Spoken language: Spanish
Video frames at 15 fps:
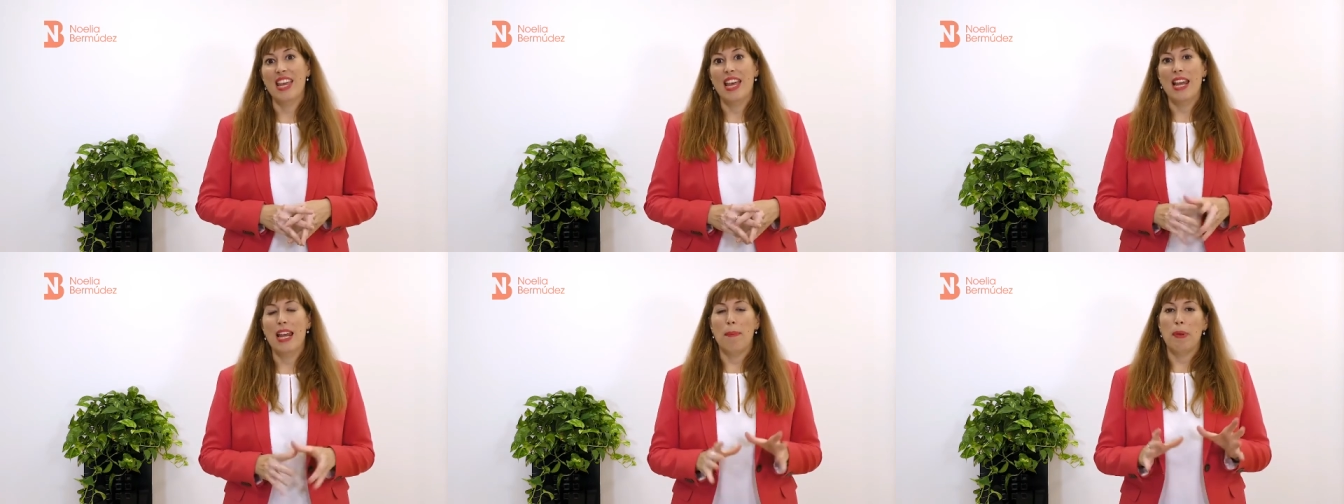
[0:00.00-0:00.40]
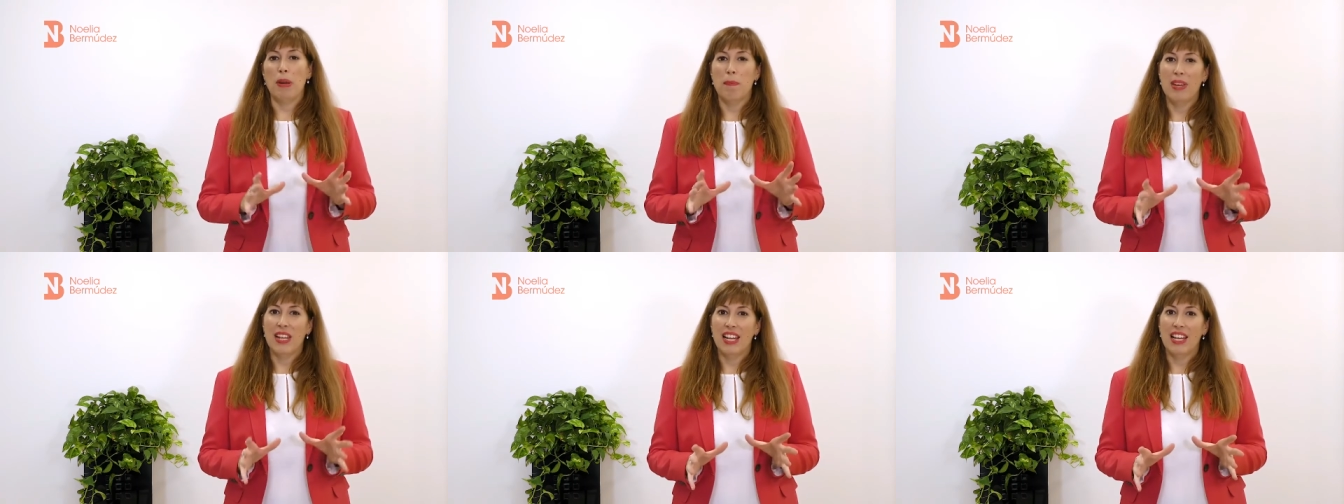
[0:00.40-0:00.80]
La
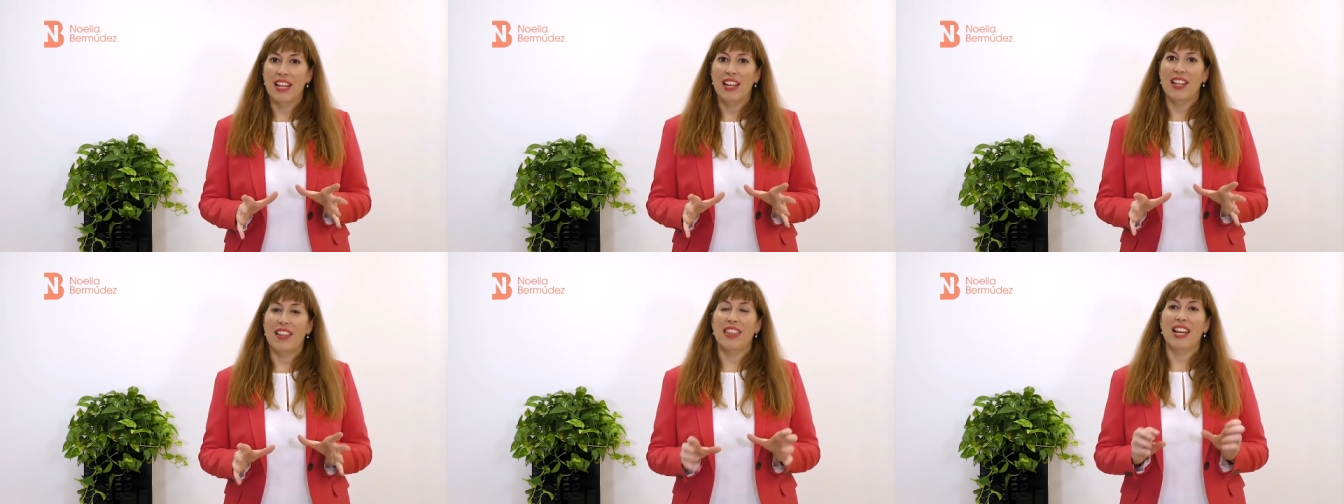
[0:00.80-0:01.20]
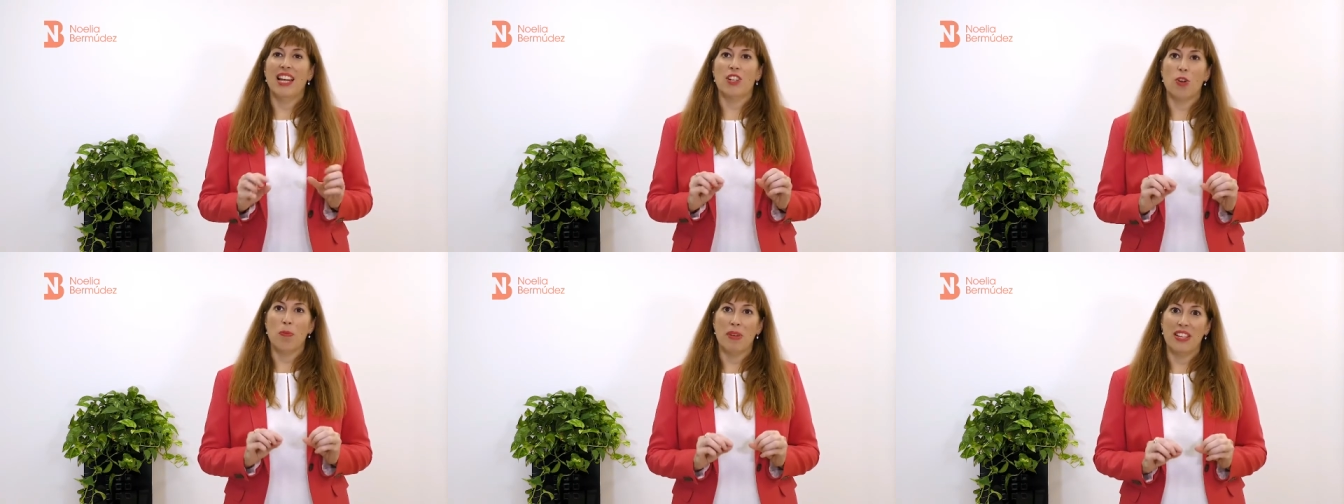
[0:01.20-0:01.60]
primera de
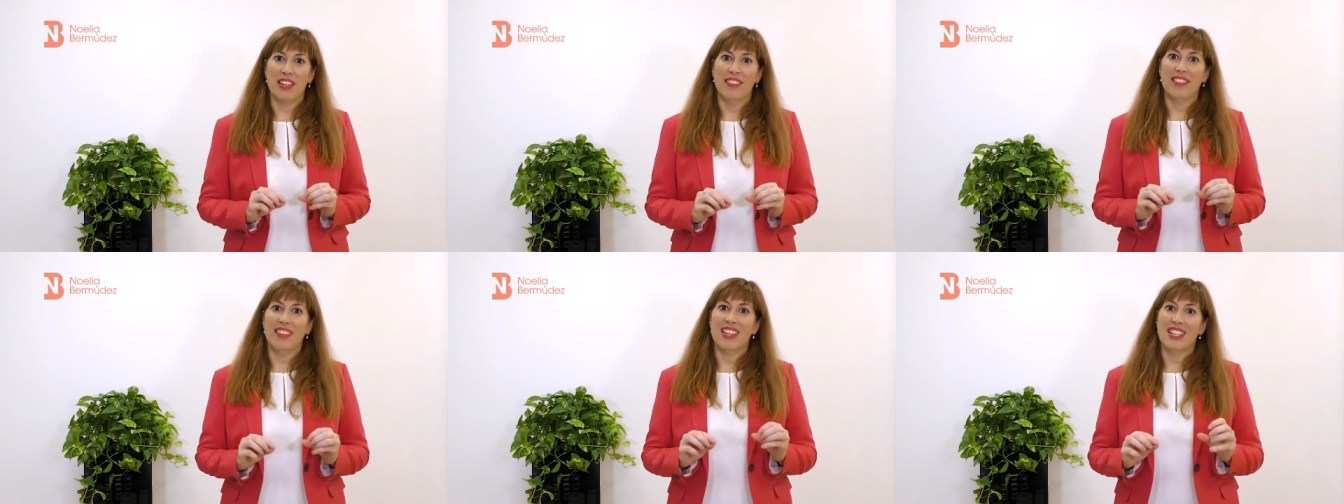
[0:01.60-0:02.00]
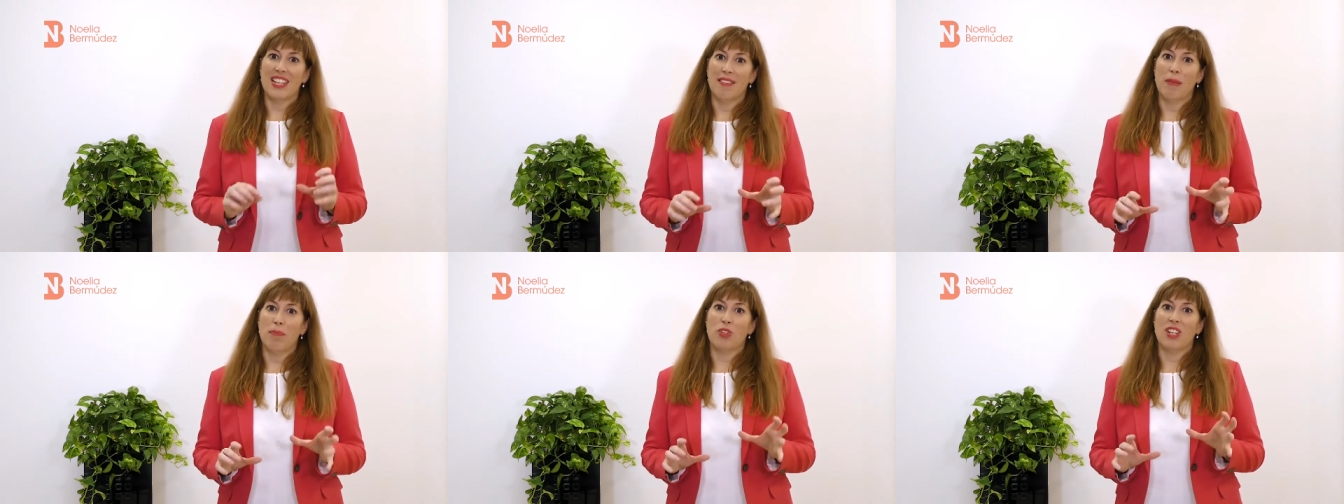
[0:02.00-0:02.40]
las competencias que
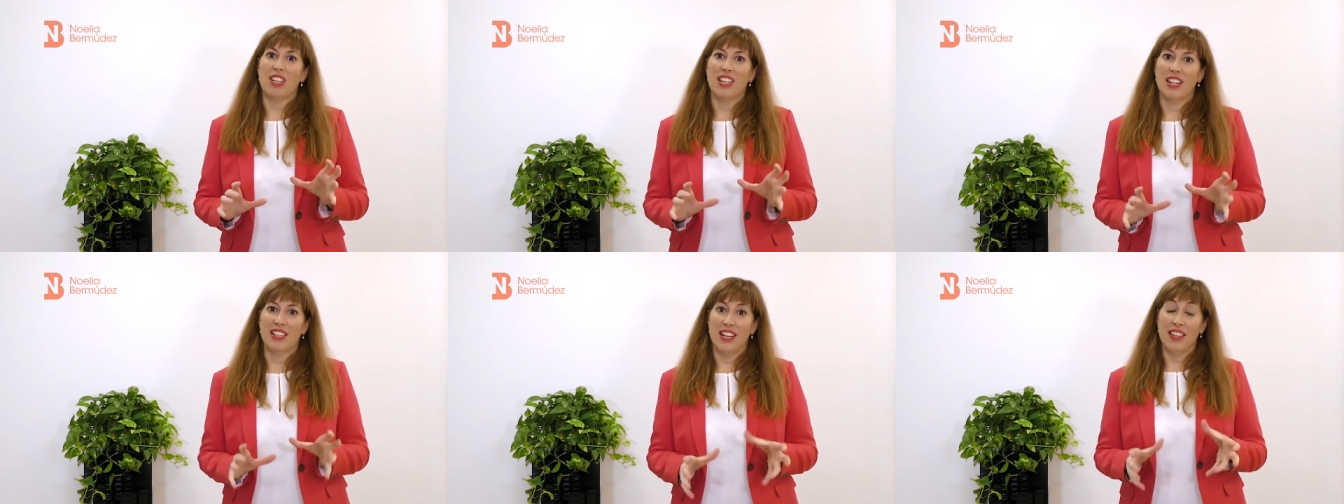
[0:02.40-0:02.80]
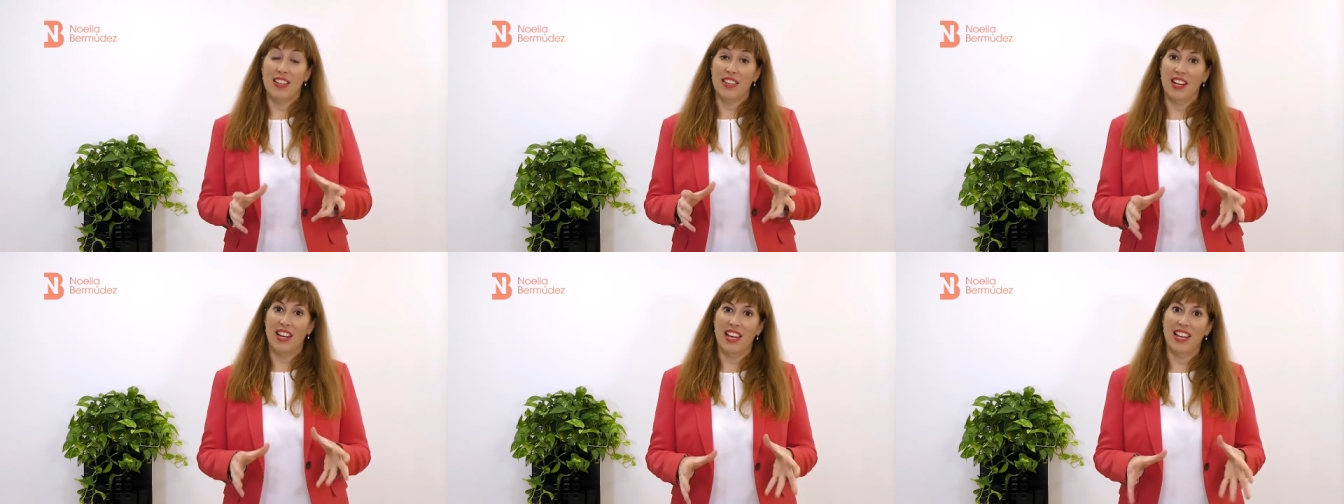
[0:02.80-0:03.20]
vamos a tratar de
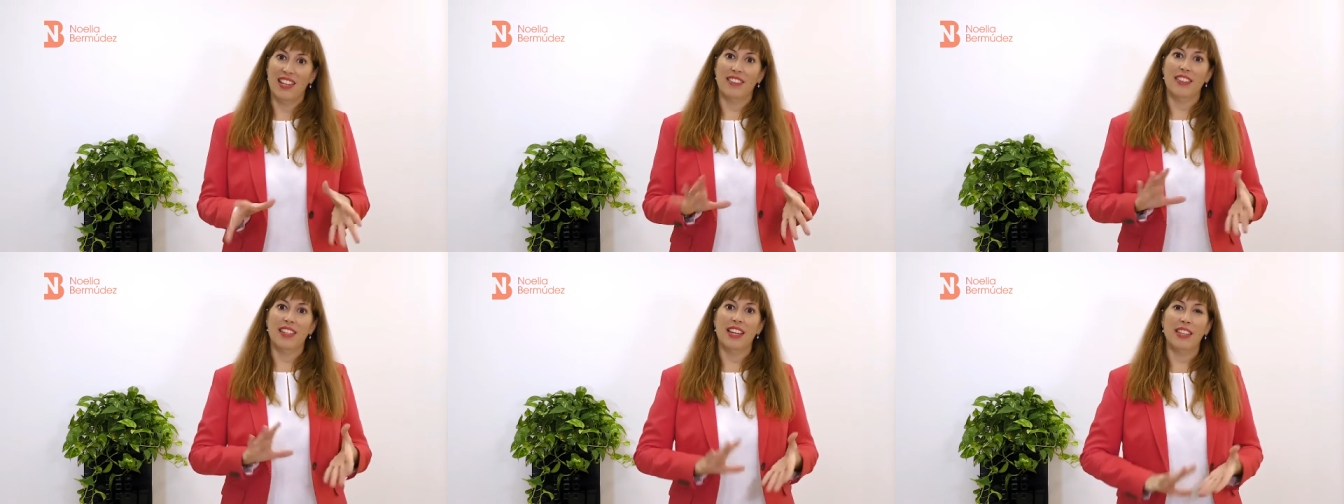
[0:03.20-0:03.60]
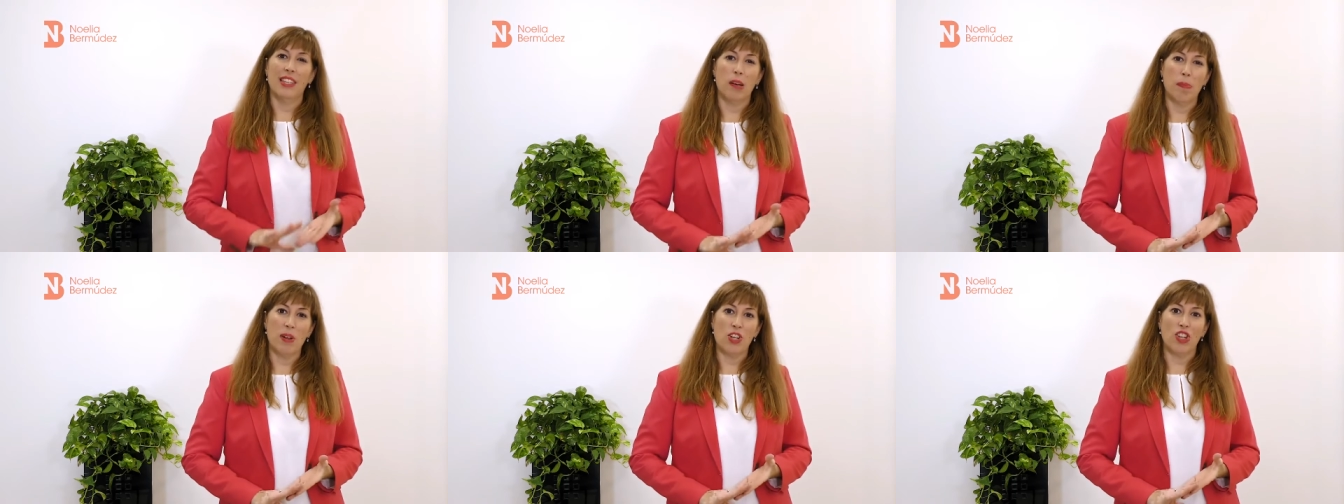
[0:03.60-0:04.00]
inteligencia
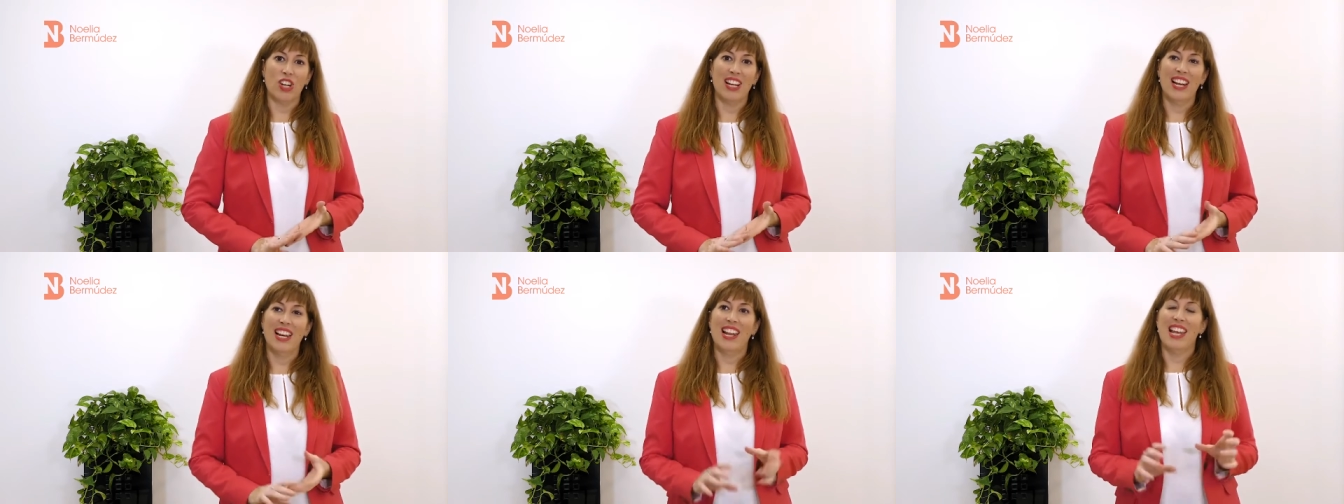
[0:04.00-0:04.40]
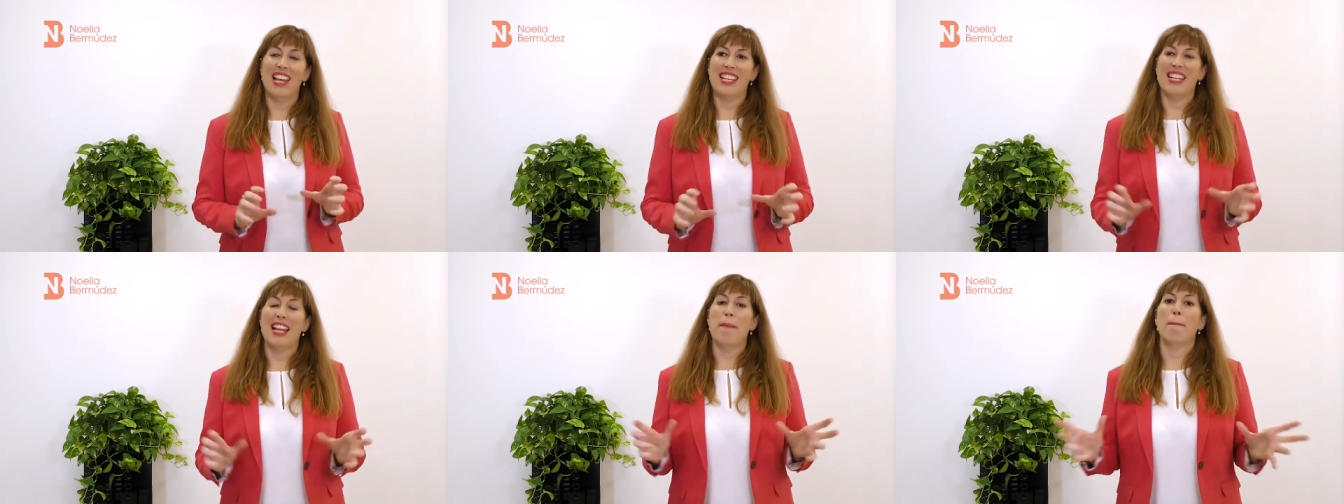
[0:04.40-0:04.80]
interpersonal
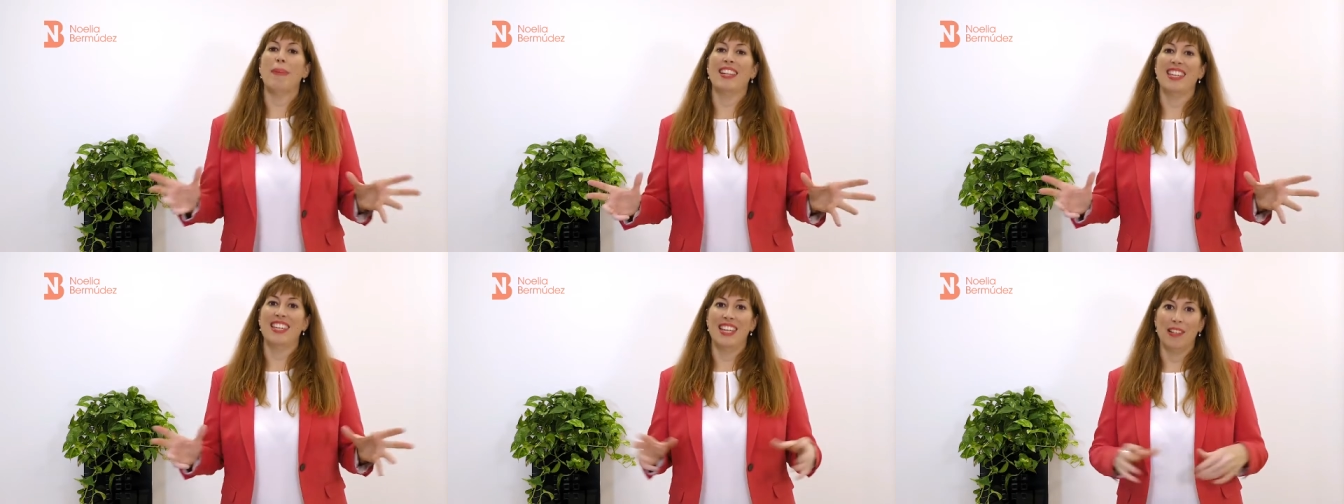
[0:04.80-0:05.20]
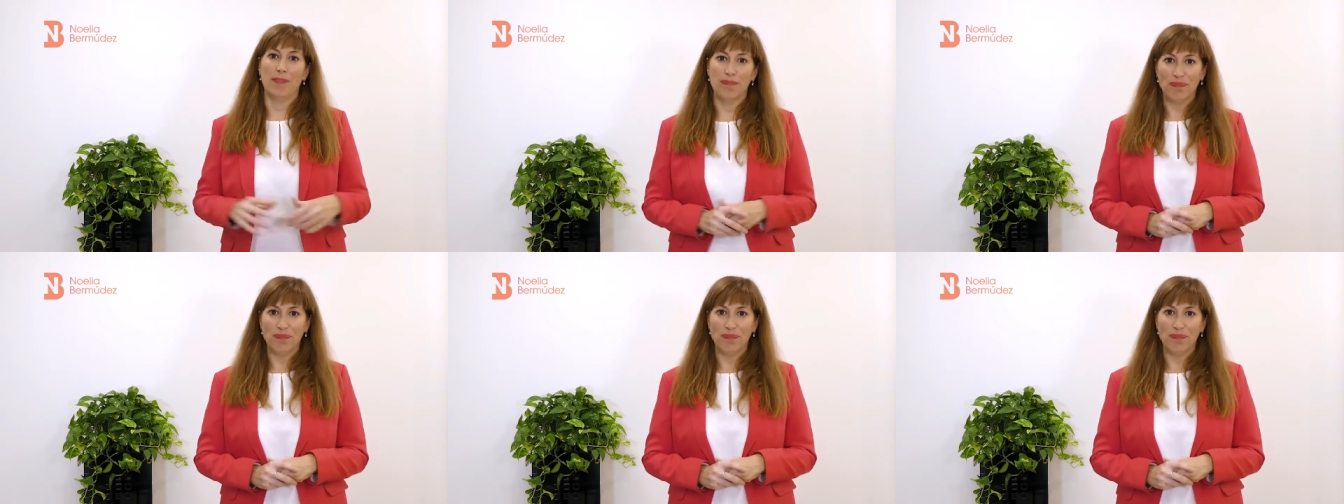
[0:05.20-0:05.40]
es la empatía.